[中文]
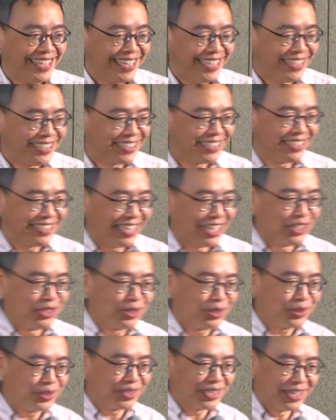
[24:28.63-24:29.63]
一直延
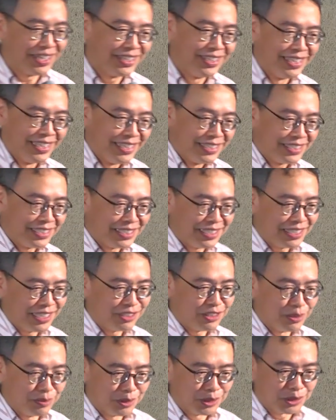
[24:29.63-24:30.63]
续到今
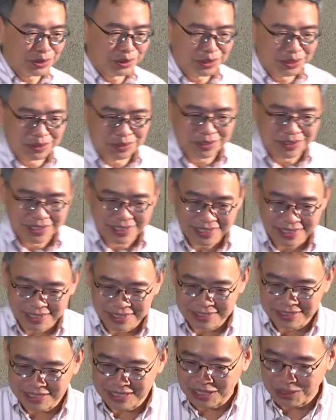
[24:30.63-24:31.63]
天我们所有
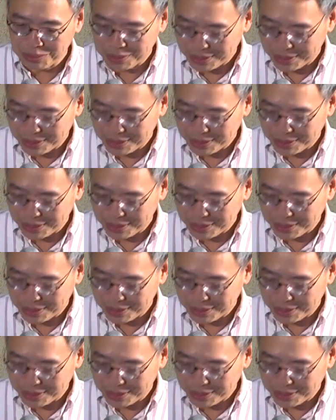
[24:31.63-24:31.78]
呃阶